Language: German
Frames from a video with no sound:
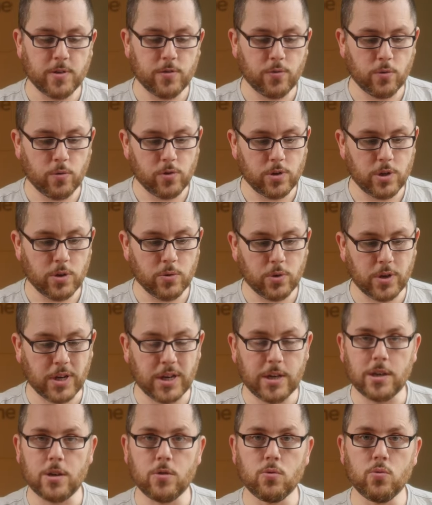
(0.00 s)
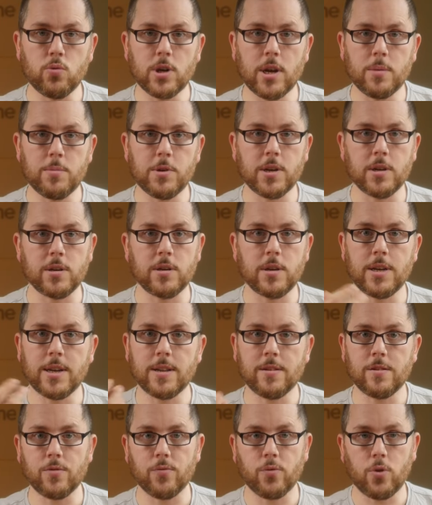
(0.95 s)
Das funktioniert auch richtig gut, habe ich in den
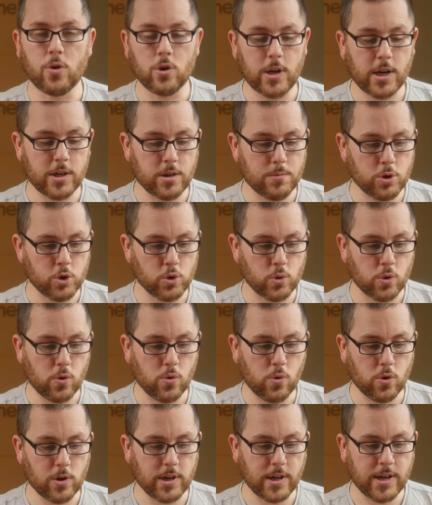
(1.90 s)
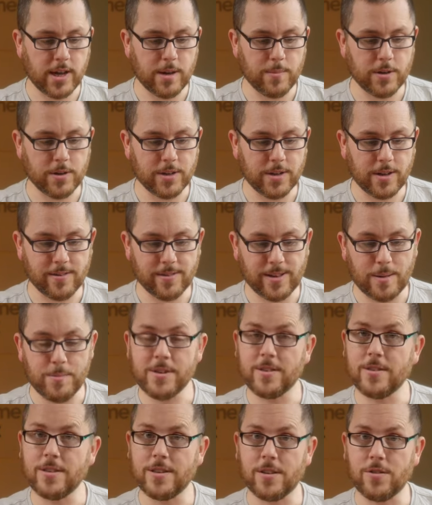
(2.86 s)
letzten Wochen halt immer schon geguckt. Da, kann man, da
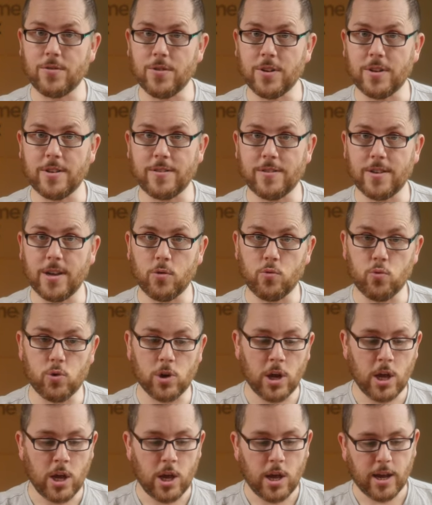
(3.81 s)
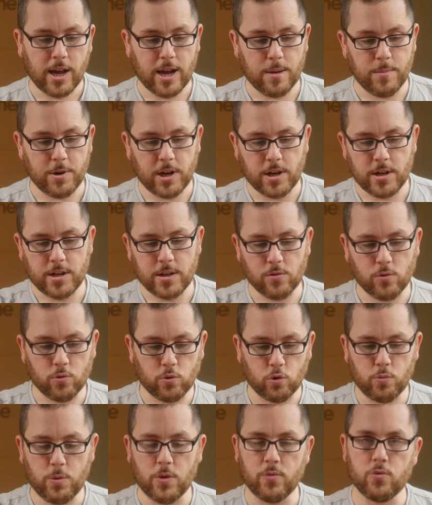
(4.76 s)
sammelt sich das wirklich sehr gut, kann man dann hier so
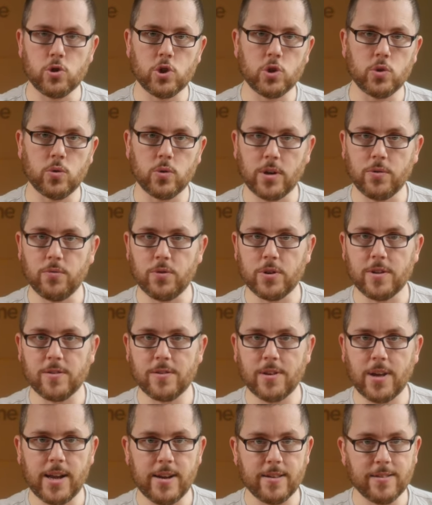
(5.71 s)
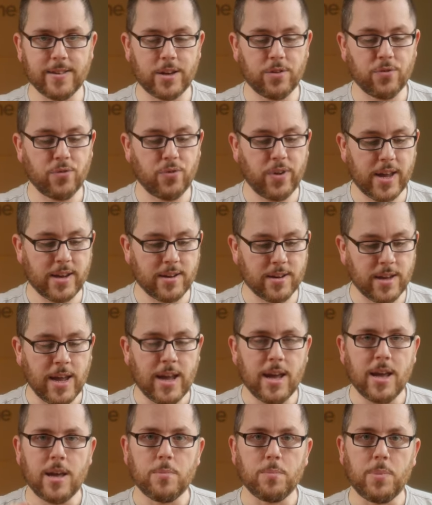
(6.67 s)
drüber wischen und dann wird das alles entfernt.
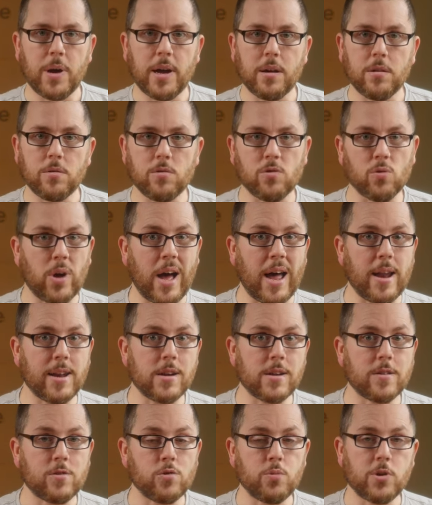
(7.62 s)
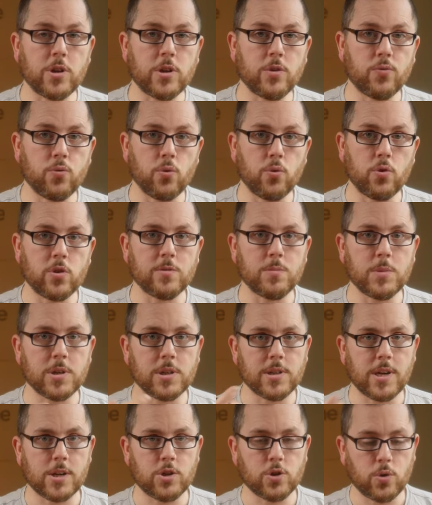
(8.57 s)
Bei so handelsüblichen Föhnen ist mir
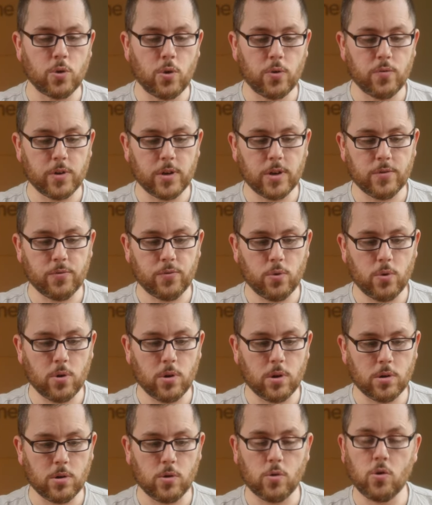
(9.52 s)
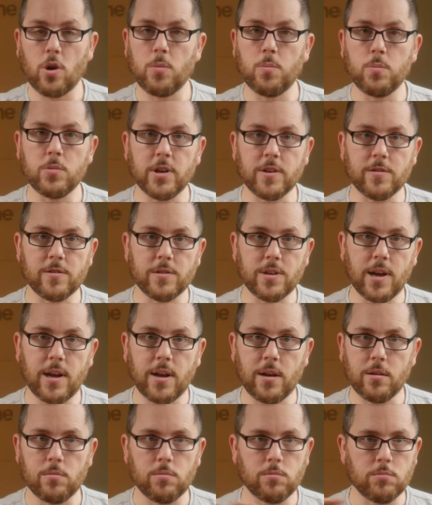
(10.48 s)
das halt schon häufiger vorgekommen, dass
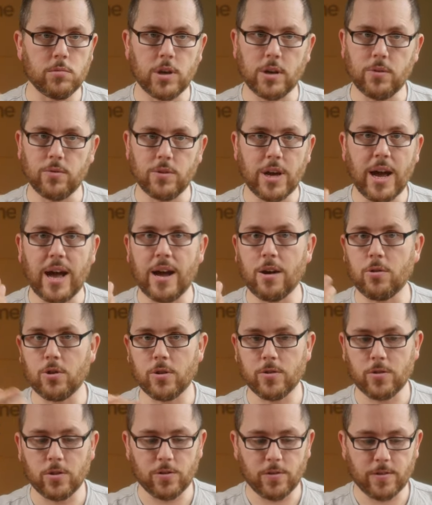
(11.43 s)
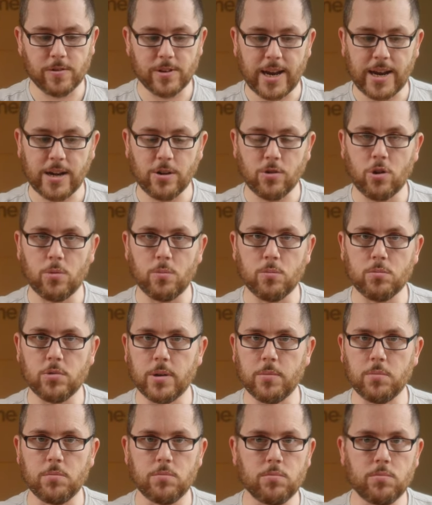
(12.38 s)
da irgendwie Haare oder sonst was reinkommen.
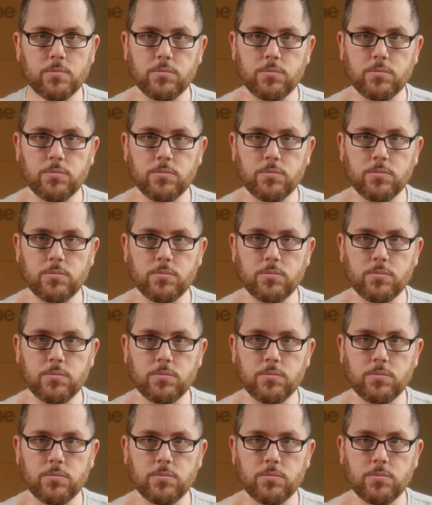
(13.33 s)
Dann